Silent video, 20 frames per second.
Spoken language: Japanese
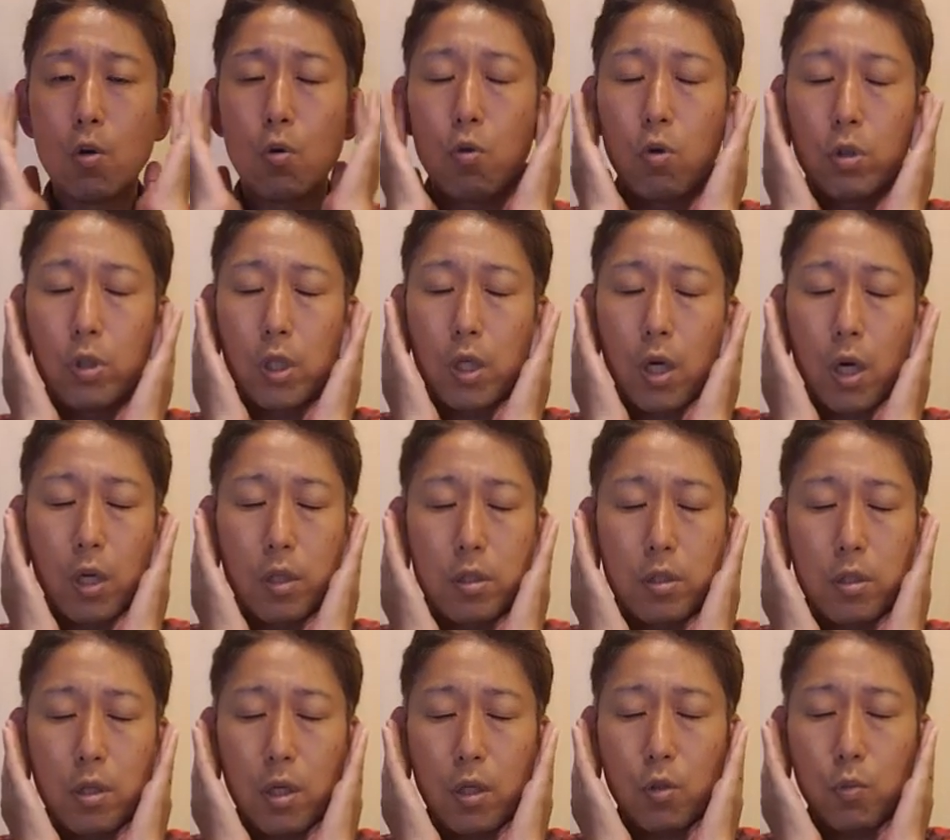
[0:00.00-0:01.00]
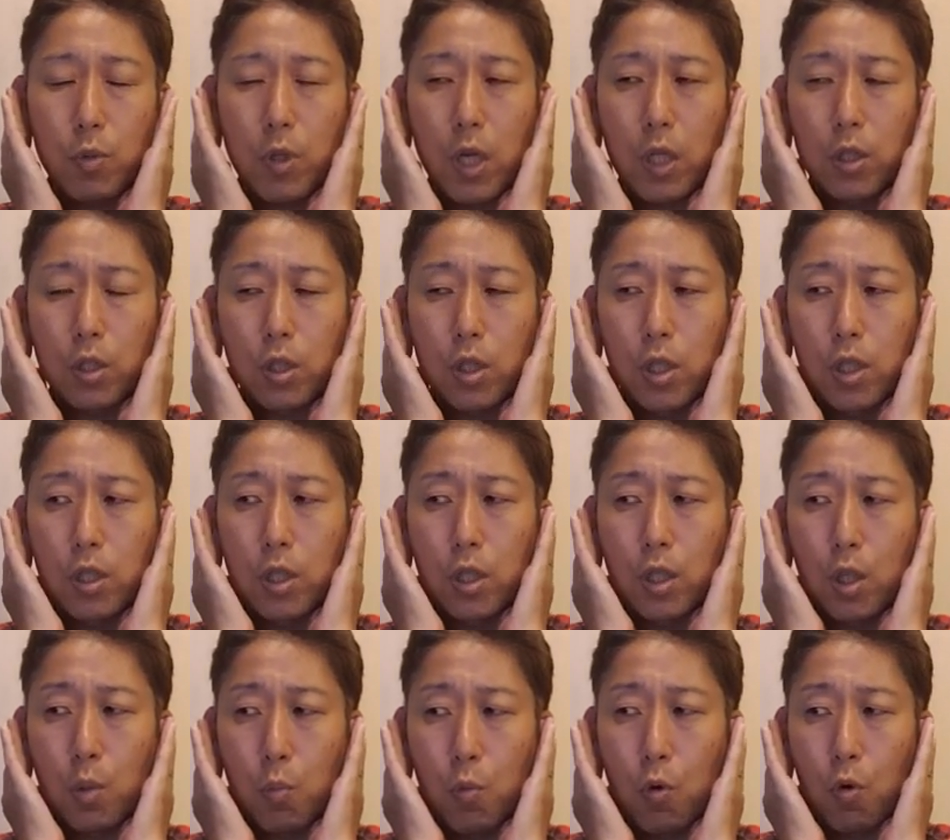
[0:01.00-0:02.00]
こうやって歌詞カード見ないで聞いて
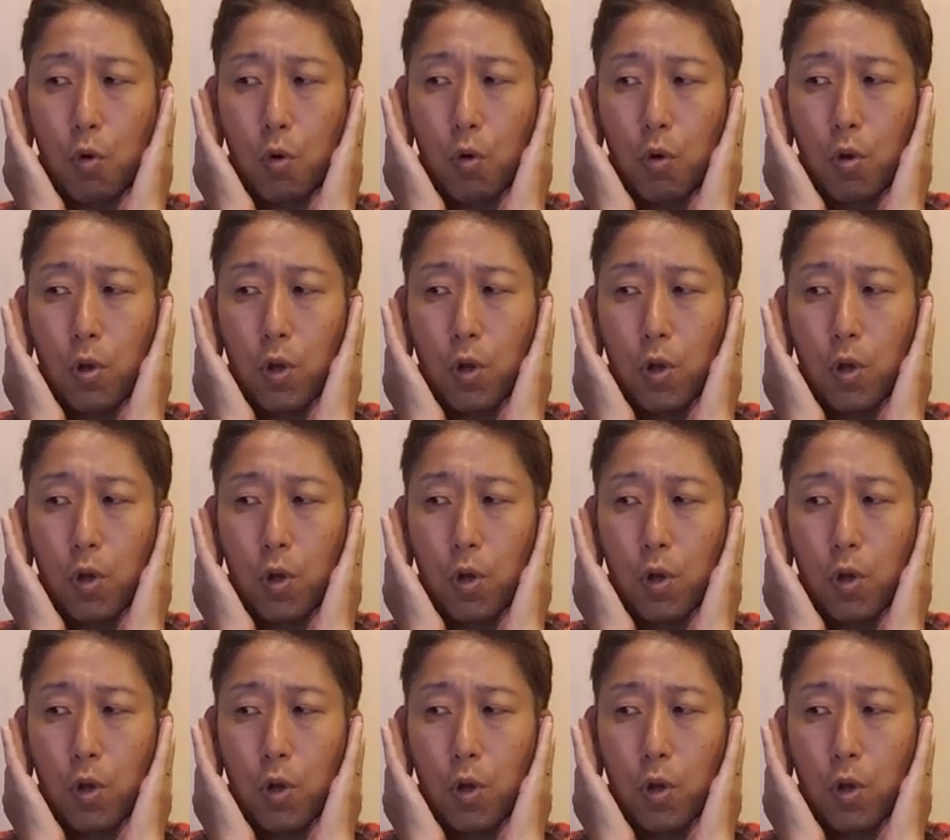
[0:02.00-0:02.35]
ても